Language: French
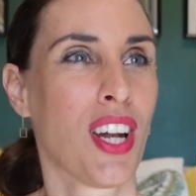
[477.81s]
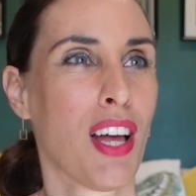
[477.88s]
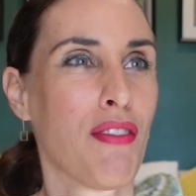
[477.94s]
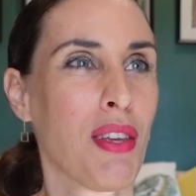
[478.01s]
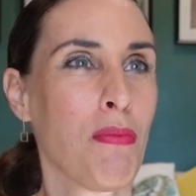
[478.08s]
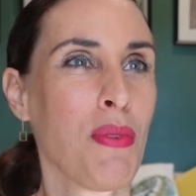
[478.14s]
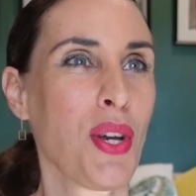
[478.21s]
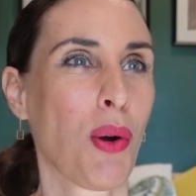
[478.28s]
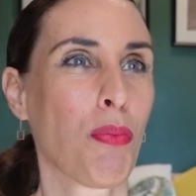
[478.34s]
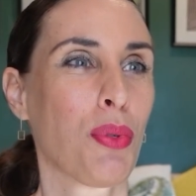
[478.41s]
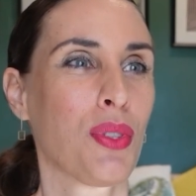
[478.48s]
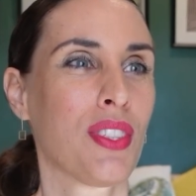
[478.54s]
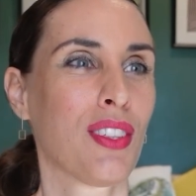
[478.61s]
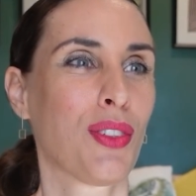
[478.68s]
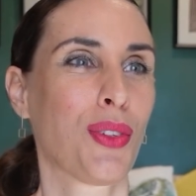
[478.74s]
l'avais mis euh, en
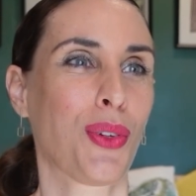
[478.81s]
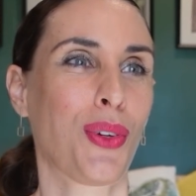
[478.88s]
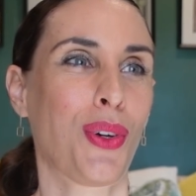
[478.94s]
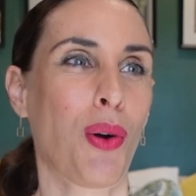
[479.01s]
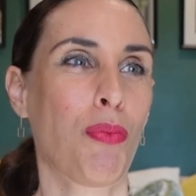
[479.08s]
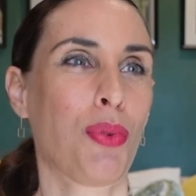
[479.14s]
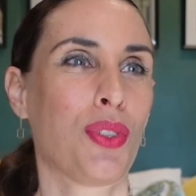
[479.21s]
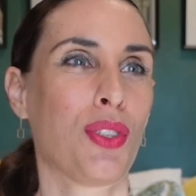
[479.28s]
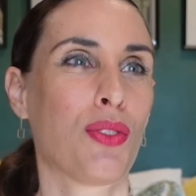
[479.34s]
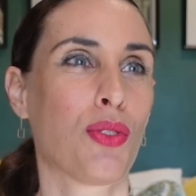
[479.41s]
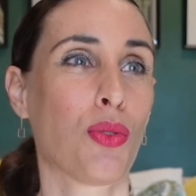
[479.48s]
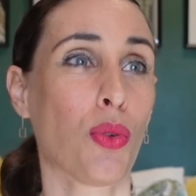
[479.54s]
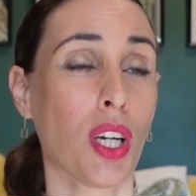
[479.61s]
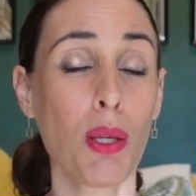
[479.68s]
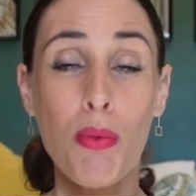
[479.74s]
petite,
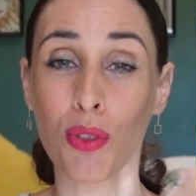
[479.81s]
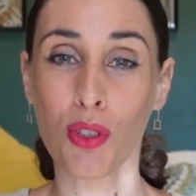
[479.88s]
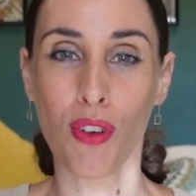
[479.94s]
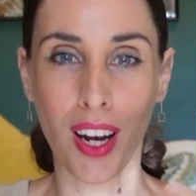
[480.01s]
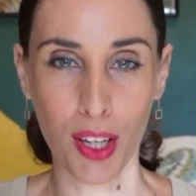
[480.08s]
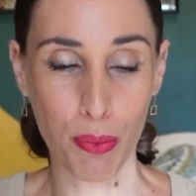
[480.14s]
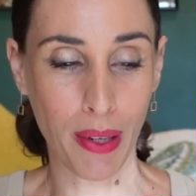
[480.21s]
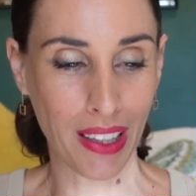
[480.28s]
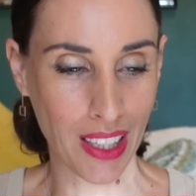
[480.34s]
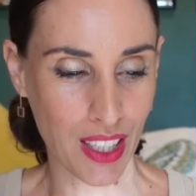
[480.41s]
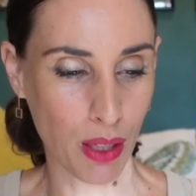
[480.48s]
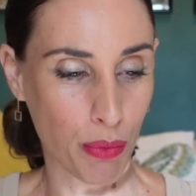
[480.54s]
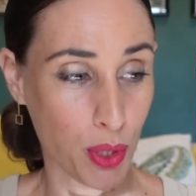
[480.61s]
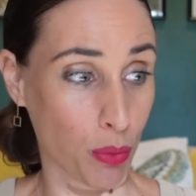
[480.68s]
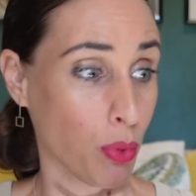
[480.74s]
story parce que voilà, je partage
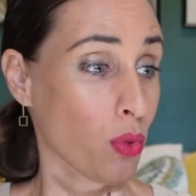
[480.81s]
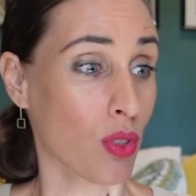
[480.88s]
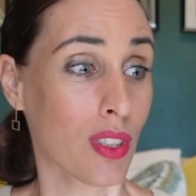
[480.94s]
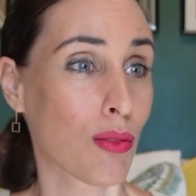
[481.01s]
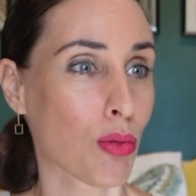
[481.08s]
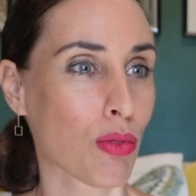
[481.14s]
un petit peu aussi tout